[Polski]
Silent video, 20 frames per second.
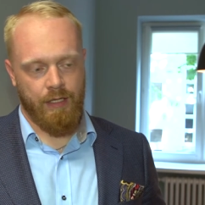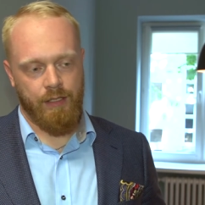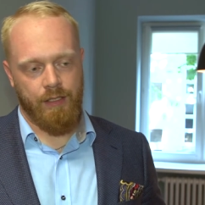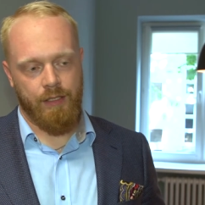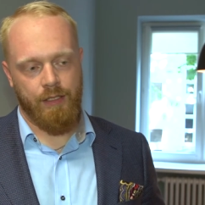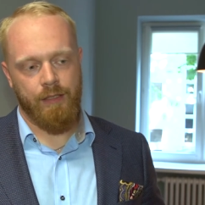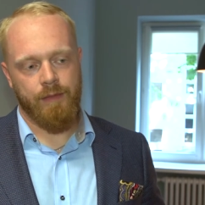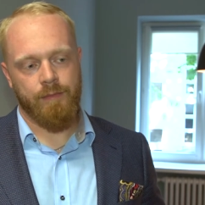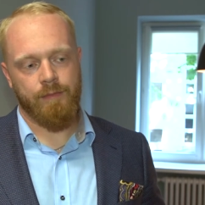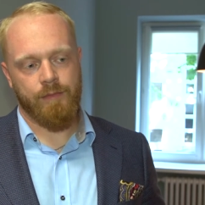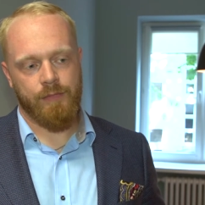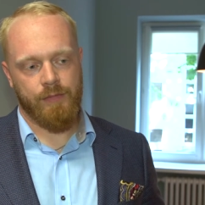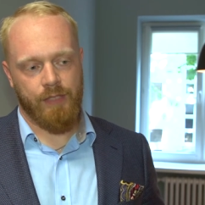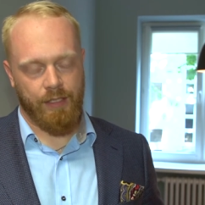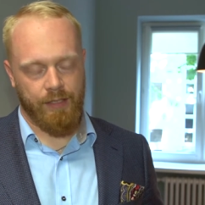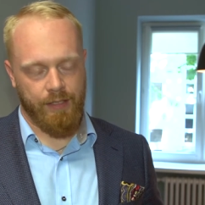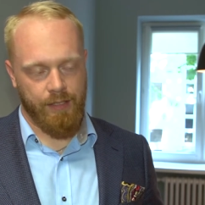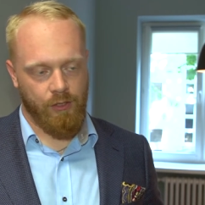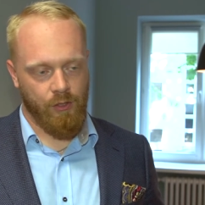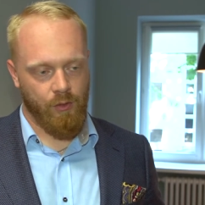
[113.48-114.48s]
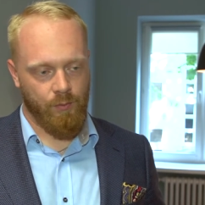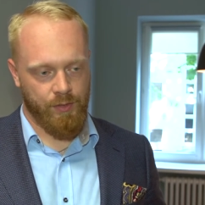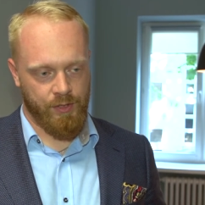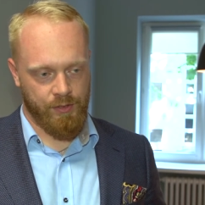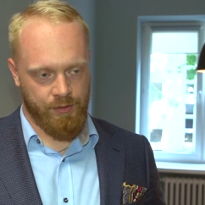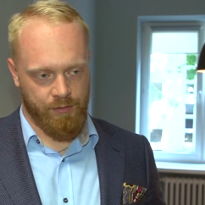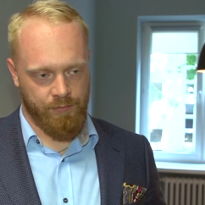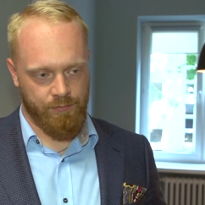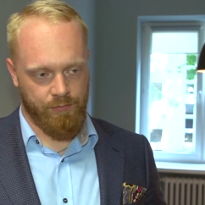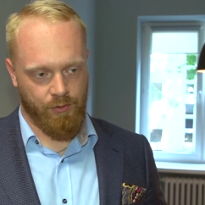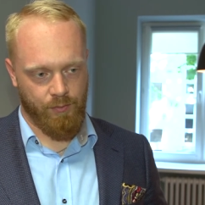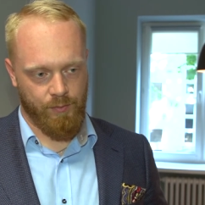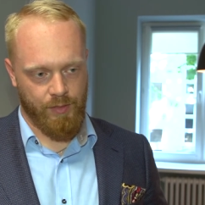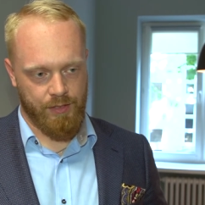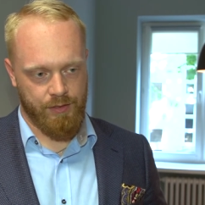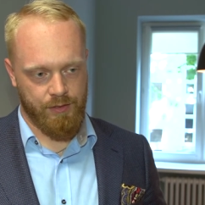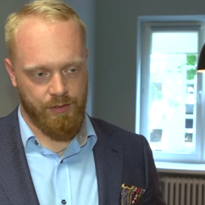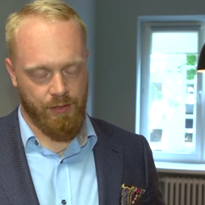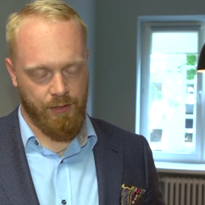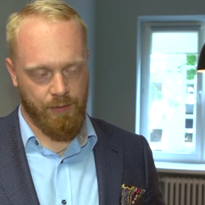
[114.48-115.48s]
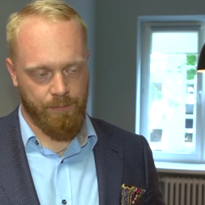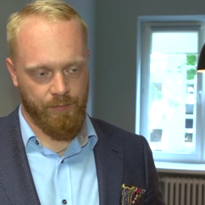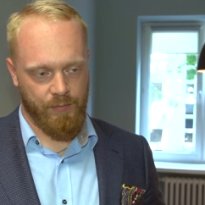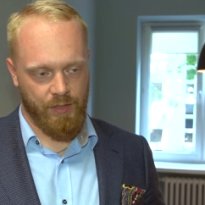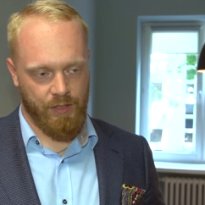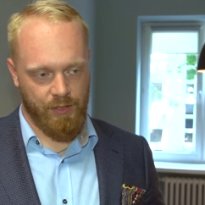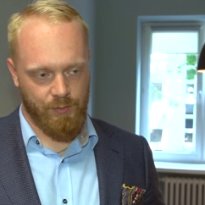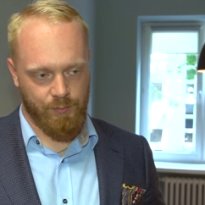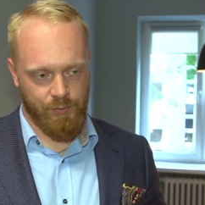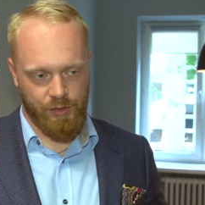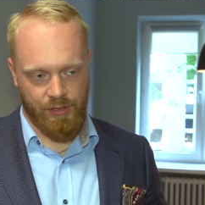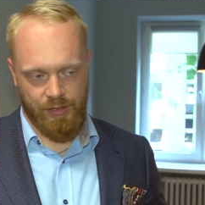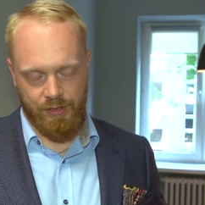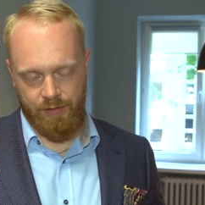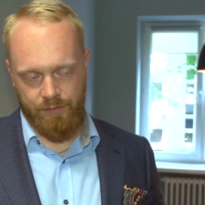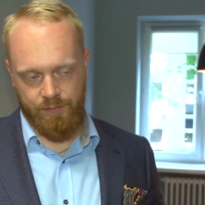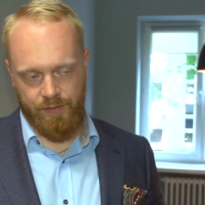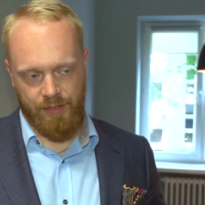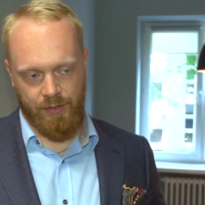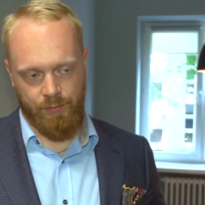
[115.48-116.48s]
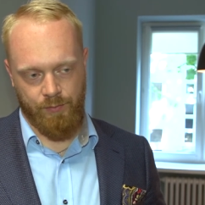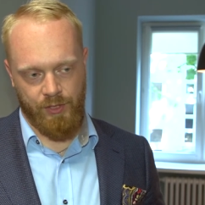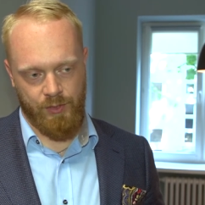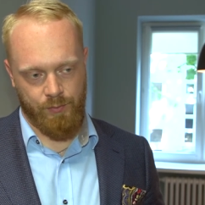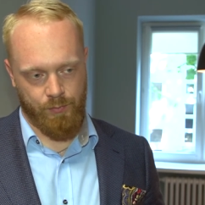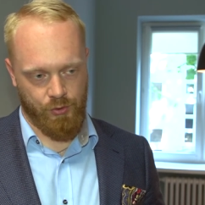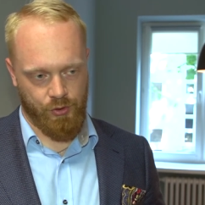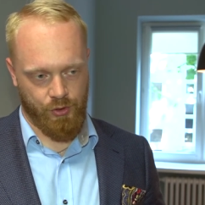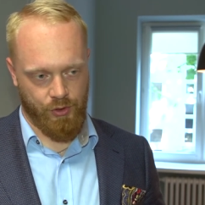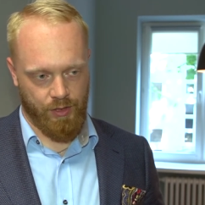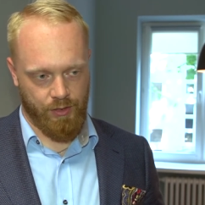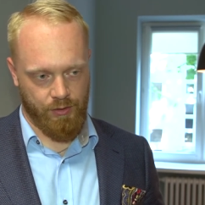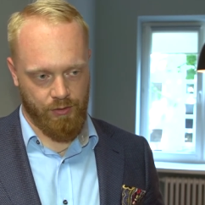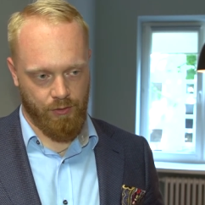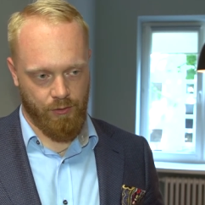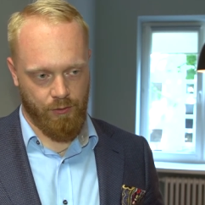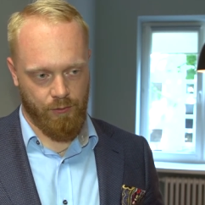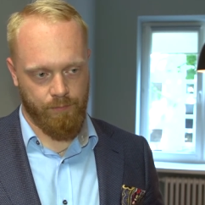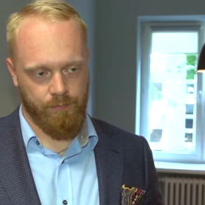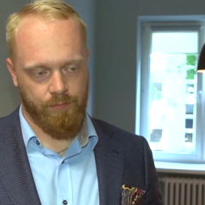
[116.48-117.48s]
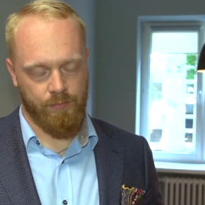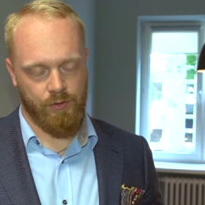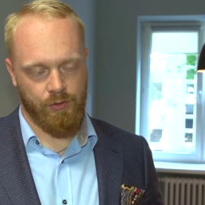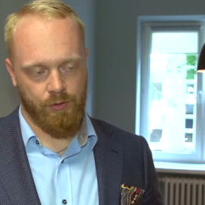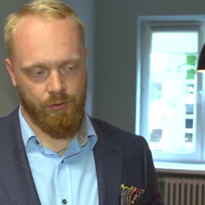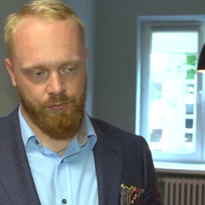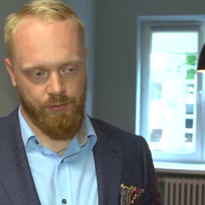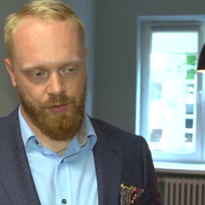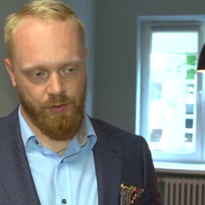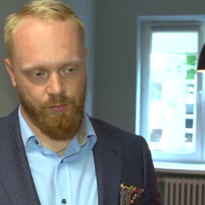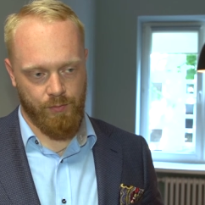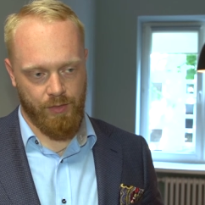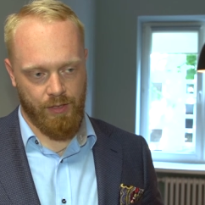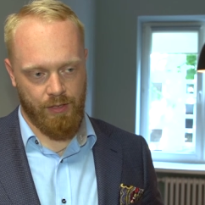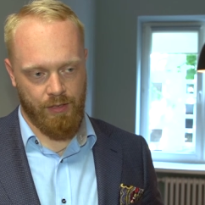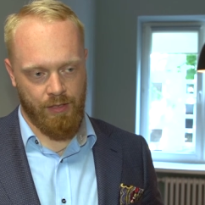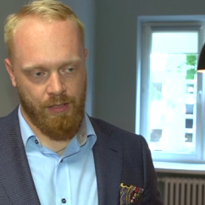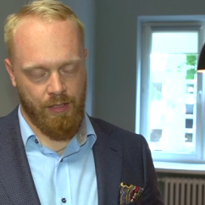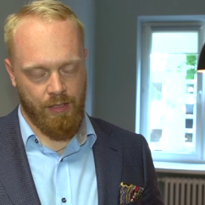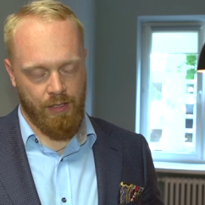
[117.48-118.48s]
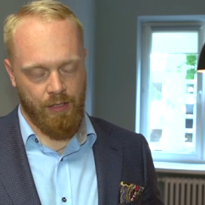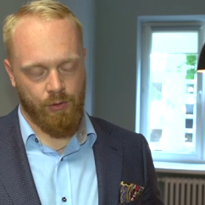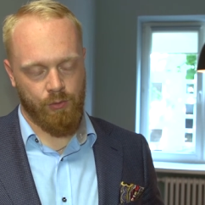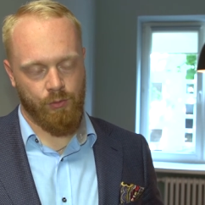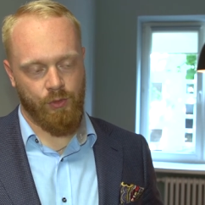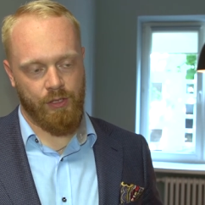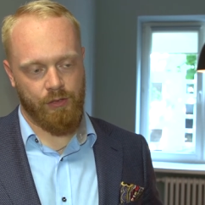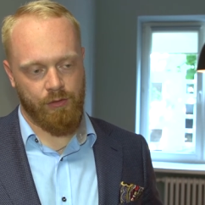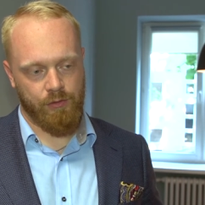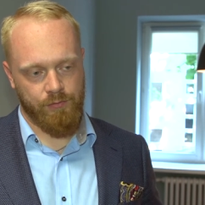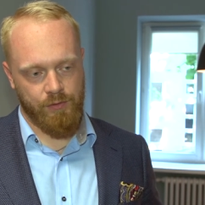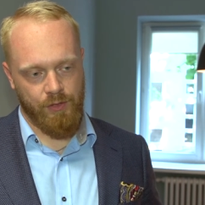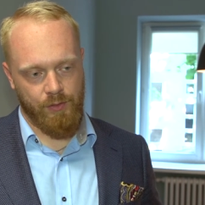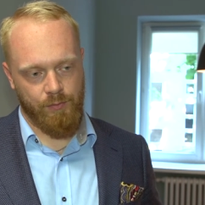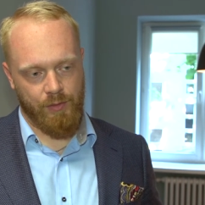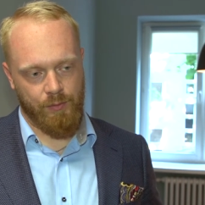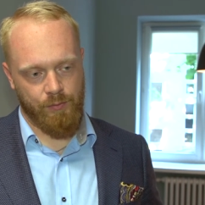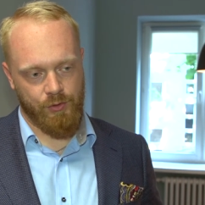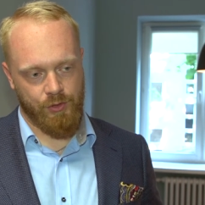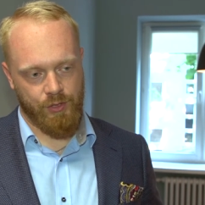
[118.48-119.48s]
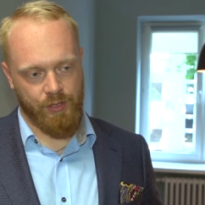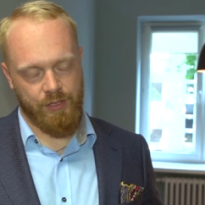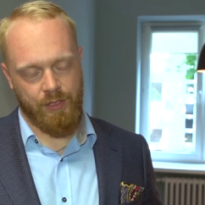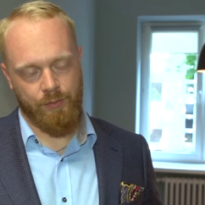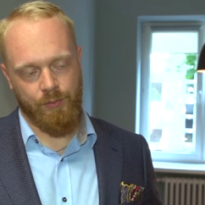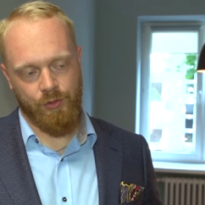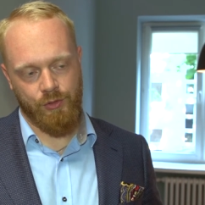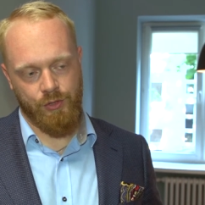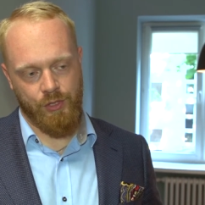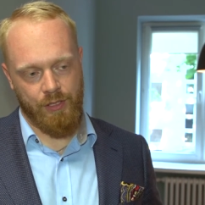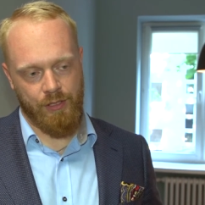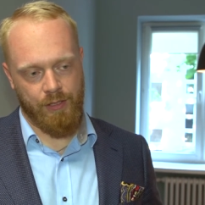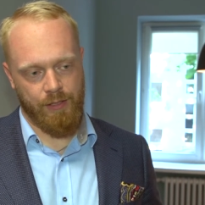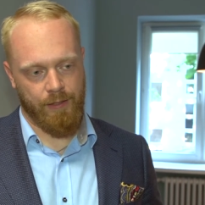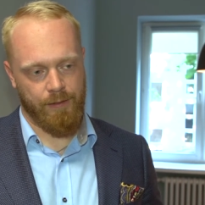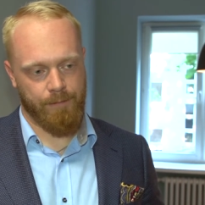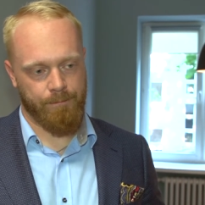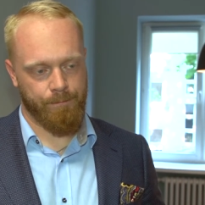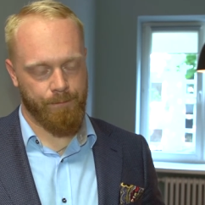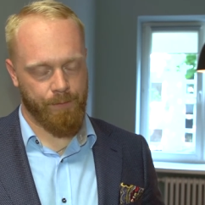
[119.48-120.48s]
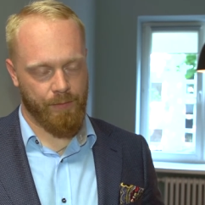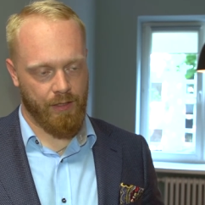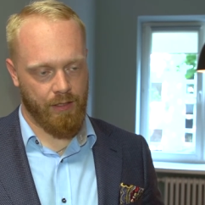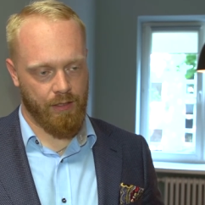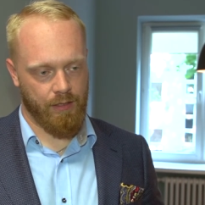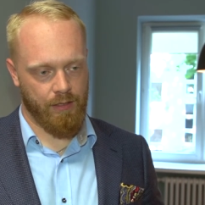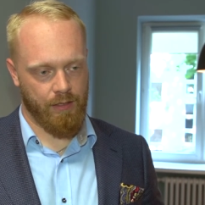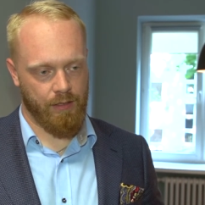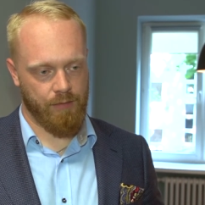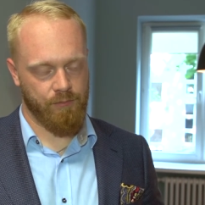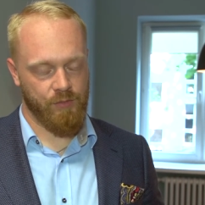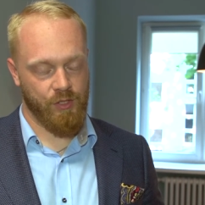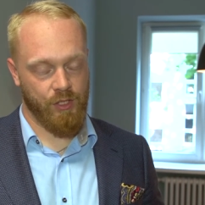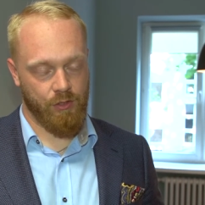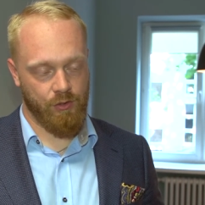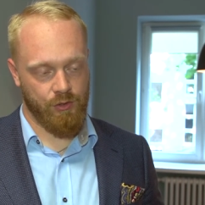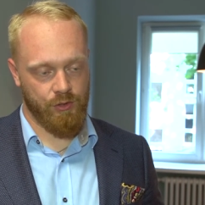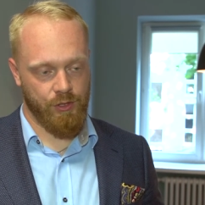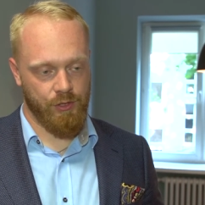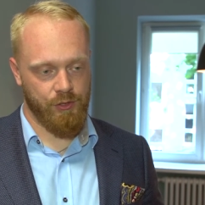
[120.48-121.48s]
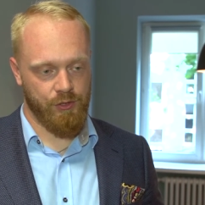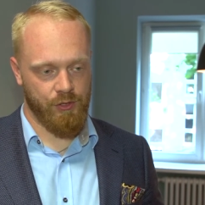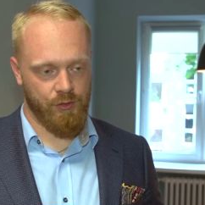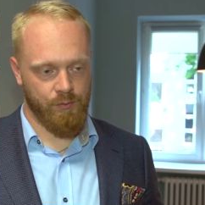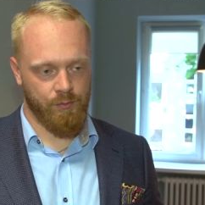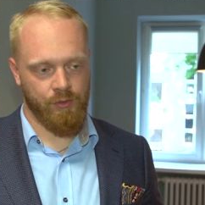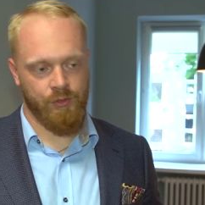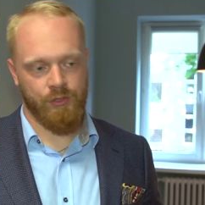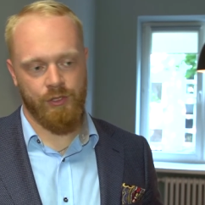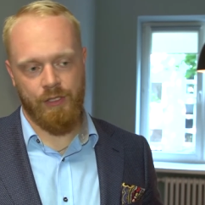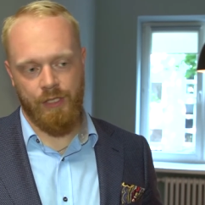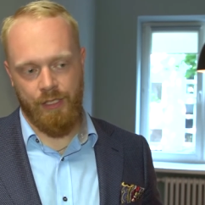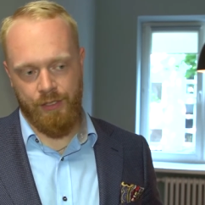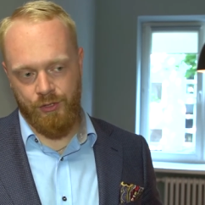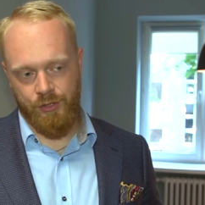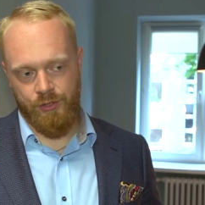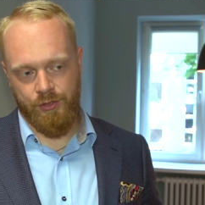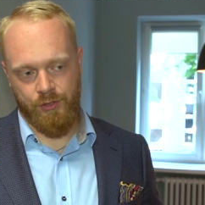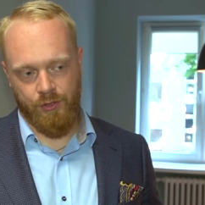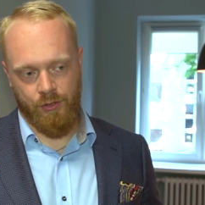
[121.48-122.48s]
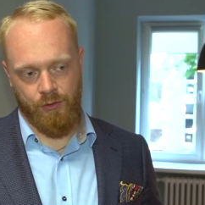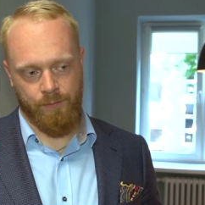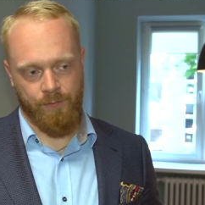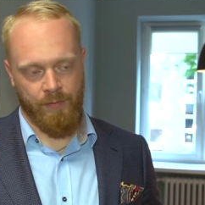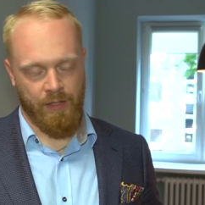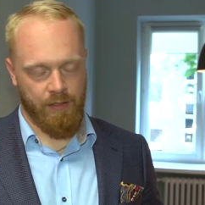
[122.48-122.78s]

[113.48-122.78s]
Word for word: i taki komplet informacji jest przekazywany bezpośrednio do firmy, która to firma może samodzielnie e, je rozliczyć bądź zlecić to